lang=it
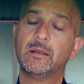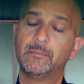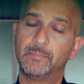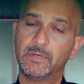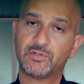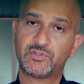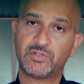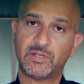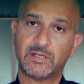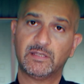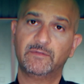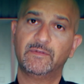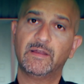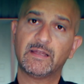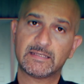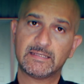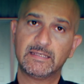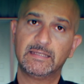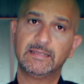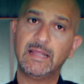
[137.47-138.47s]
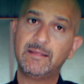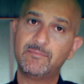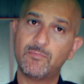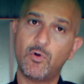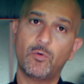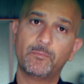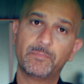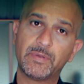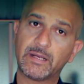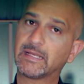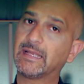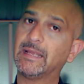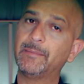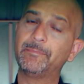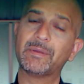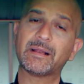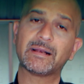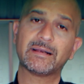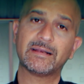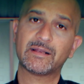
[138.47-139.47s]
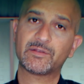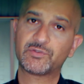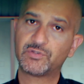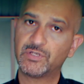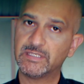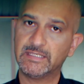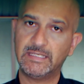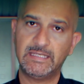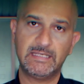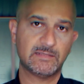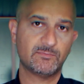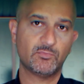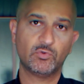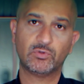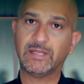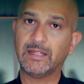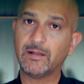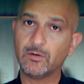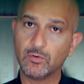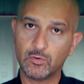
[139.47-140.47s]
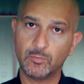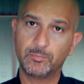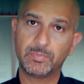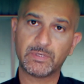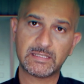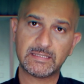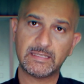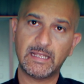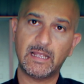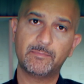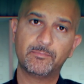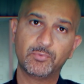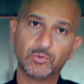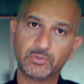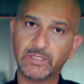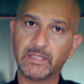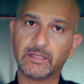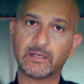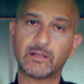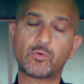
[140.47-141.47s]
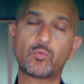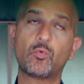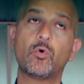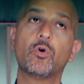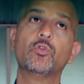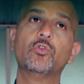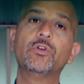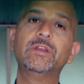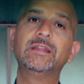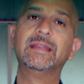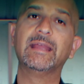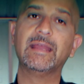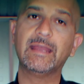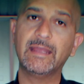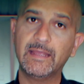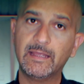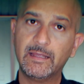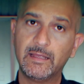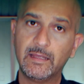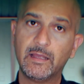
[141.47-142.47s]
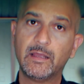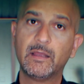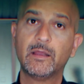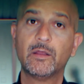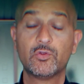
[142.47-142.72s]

per certi versi dei modder che per narcisismo tengono per sé potere, ruolo, idee,